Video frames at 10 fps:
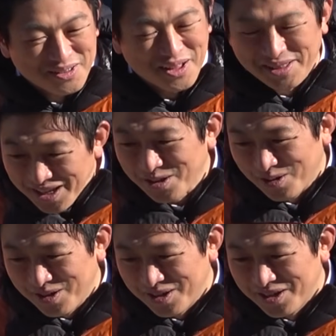よ。なんでと。
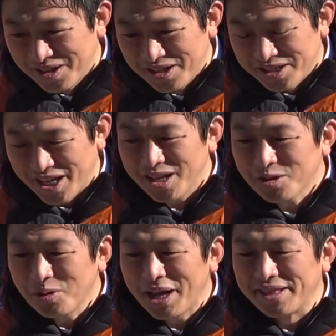政
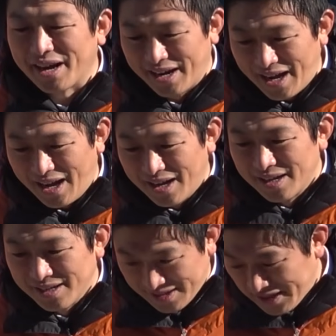党なんだから、